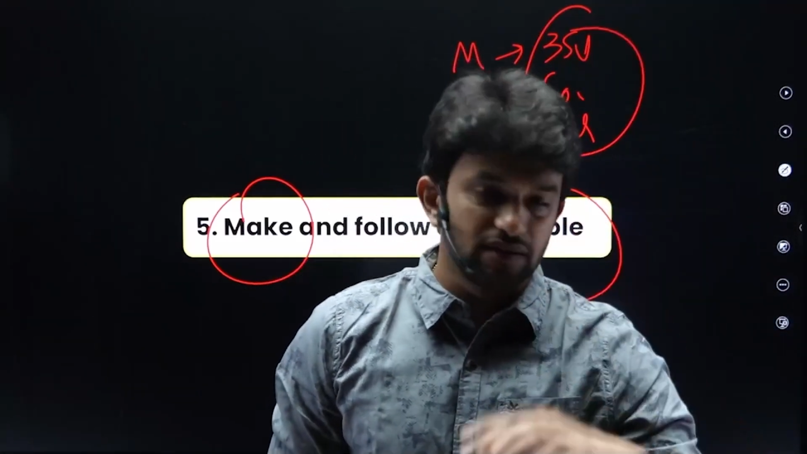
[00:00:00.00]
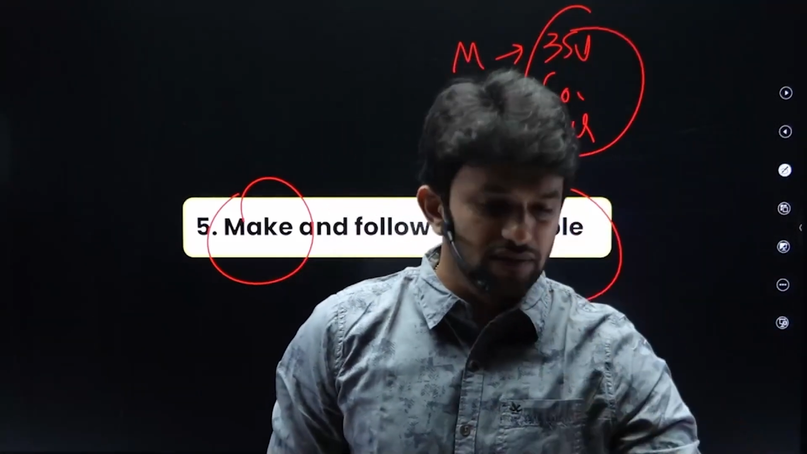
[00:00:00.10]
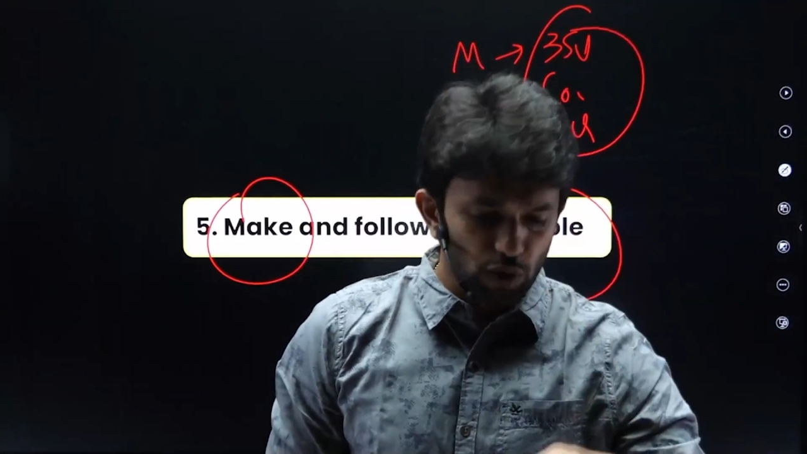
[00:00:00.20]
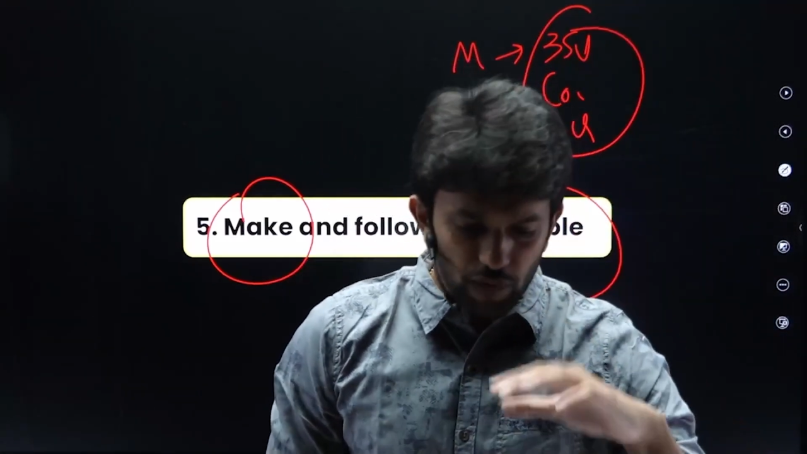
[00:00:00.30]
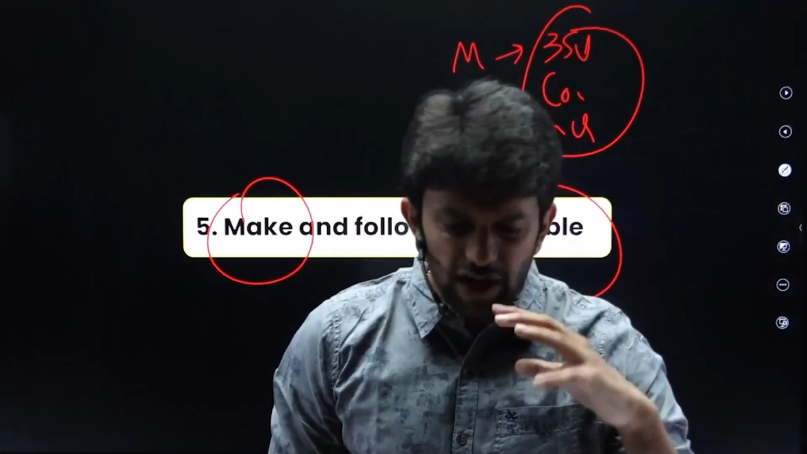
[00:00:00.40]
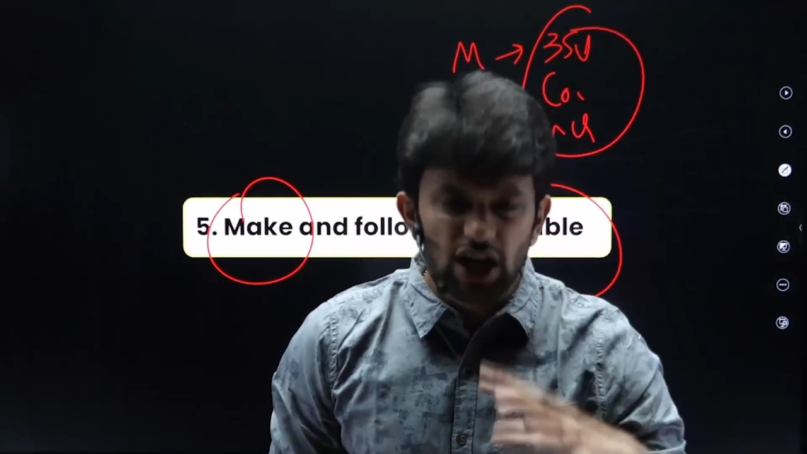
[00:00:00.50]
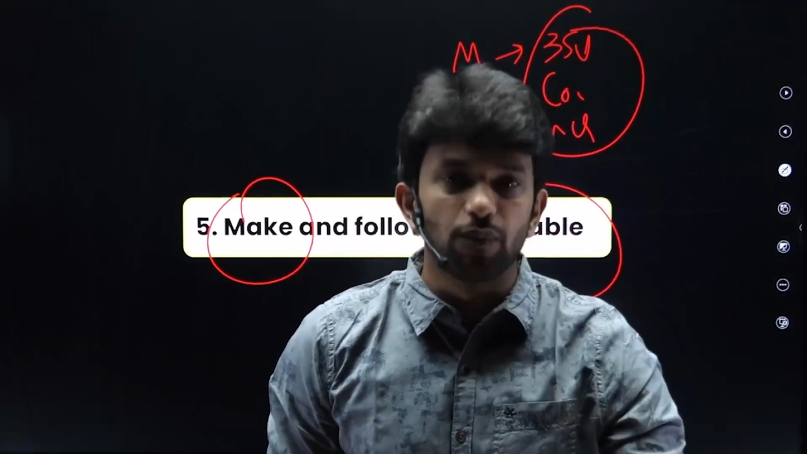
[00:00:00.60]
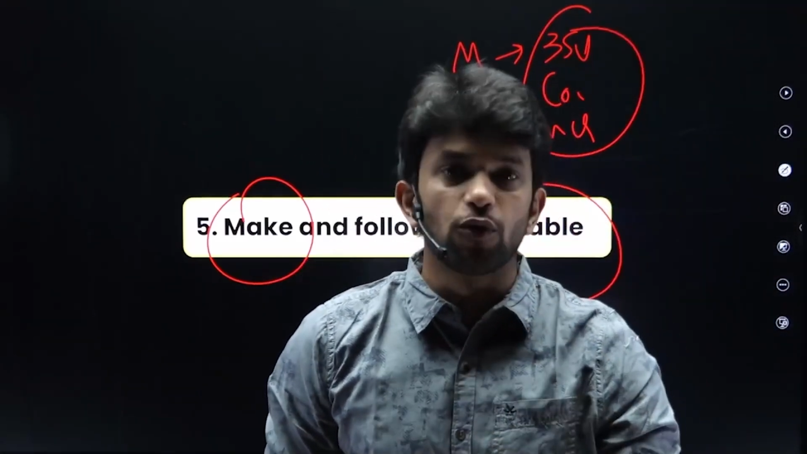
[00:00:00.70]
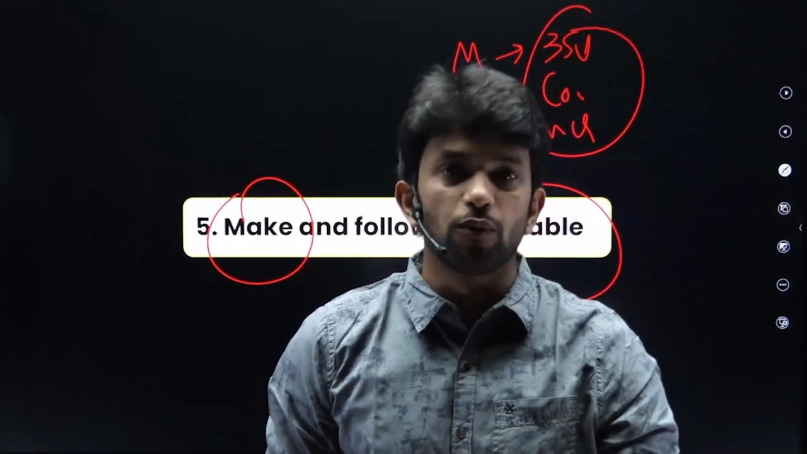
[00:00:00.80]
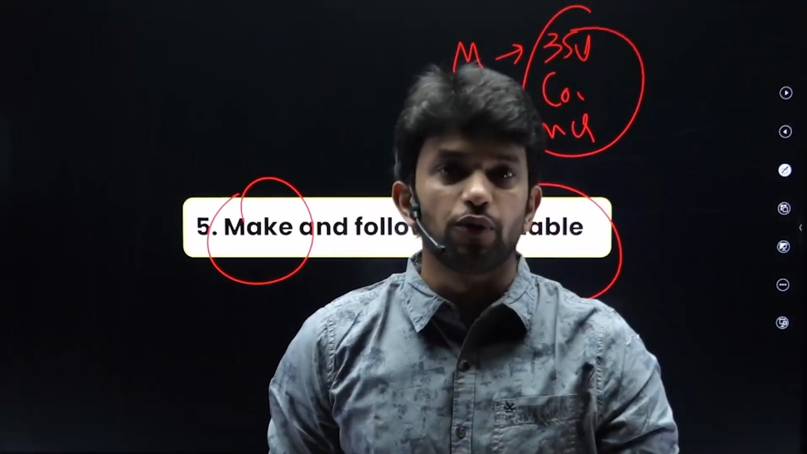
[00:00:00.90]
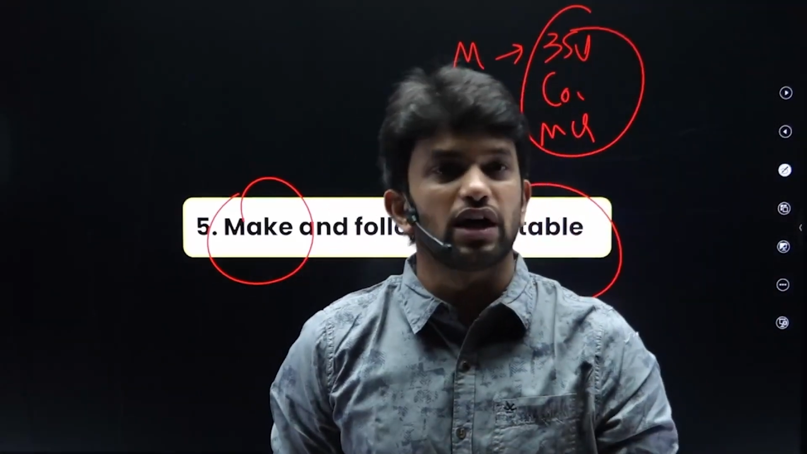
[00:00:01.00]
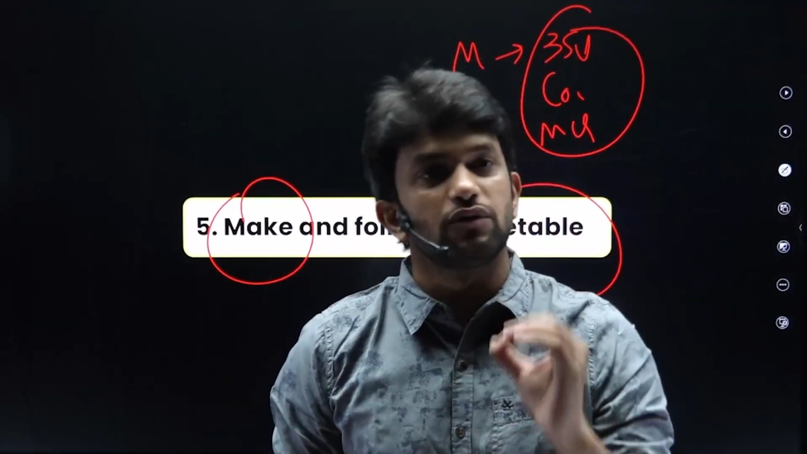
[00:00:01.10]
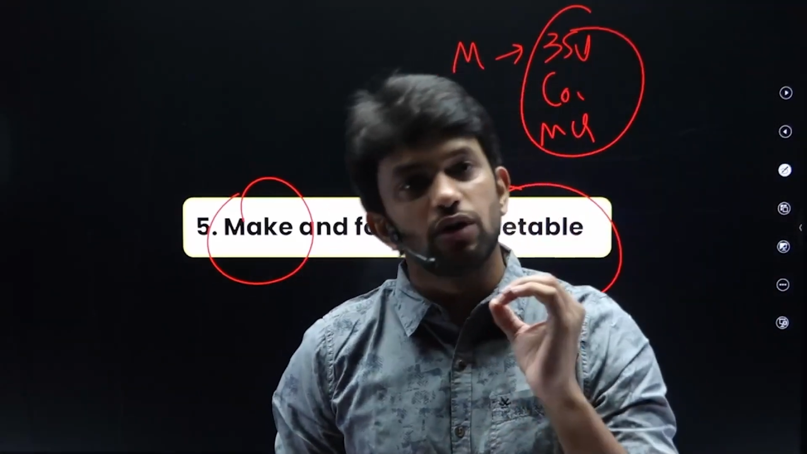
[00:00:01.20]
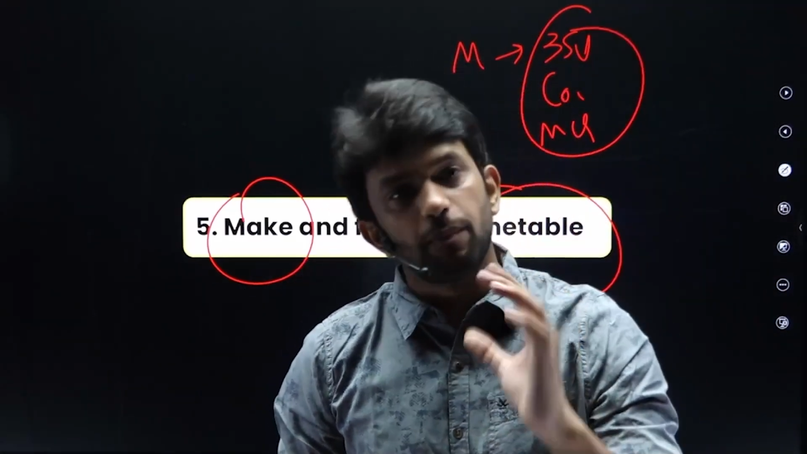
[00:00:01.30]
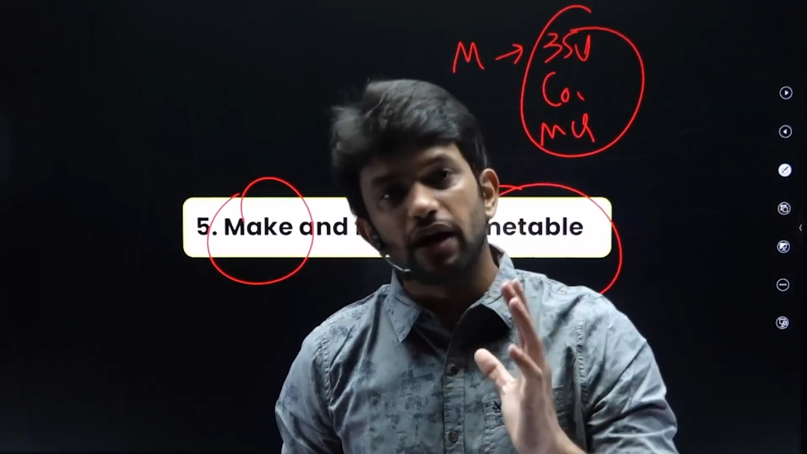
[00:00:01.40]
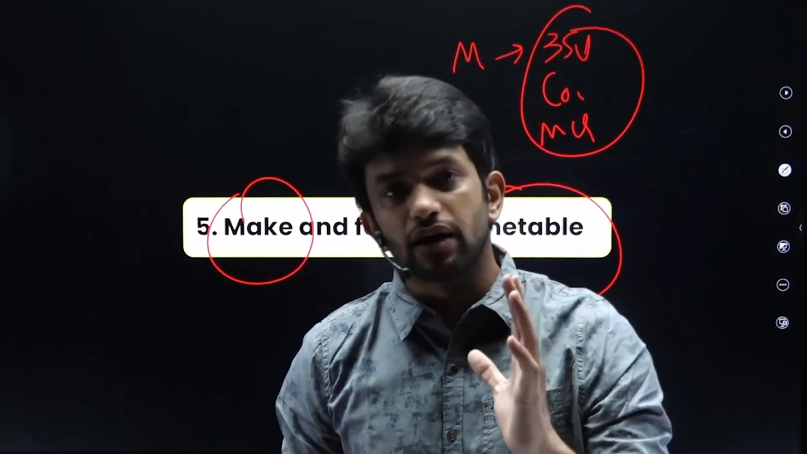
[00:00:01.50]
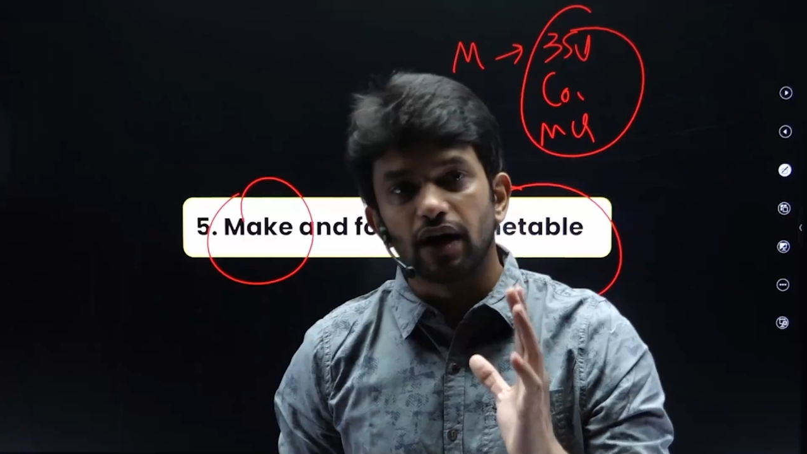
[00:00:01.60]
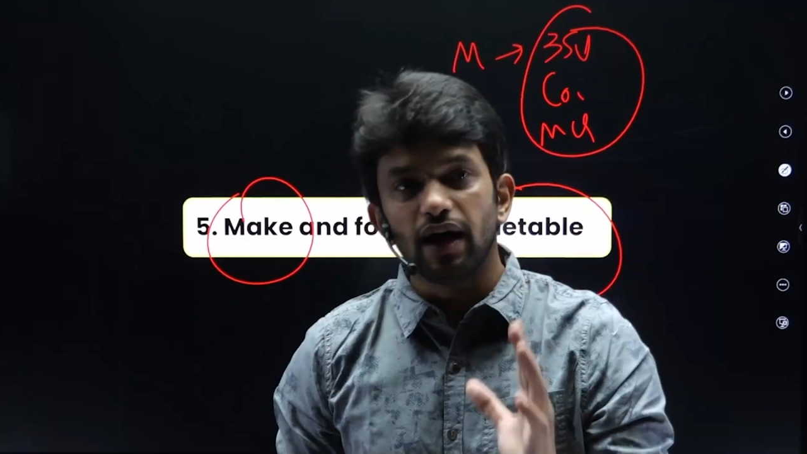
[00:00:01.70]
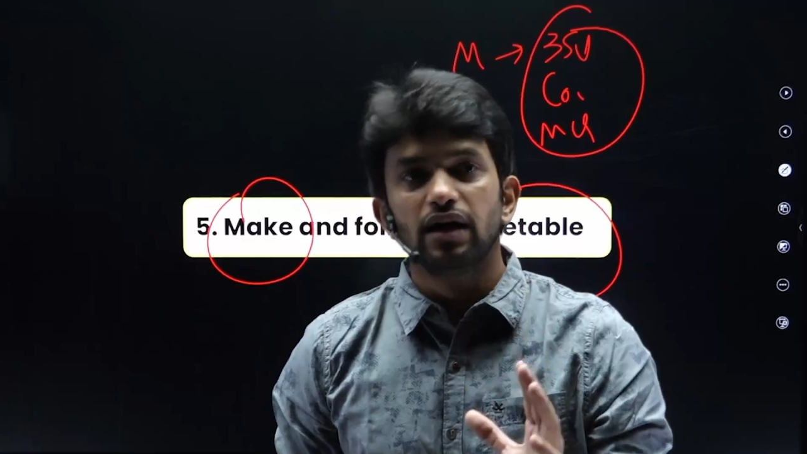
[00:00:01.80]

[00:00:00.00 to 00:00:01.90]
ஒரு வீடியோ போட போகிறேன் அதை போய் பாருங்கள்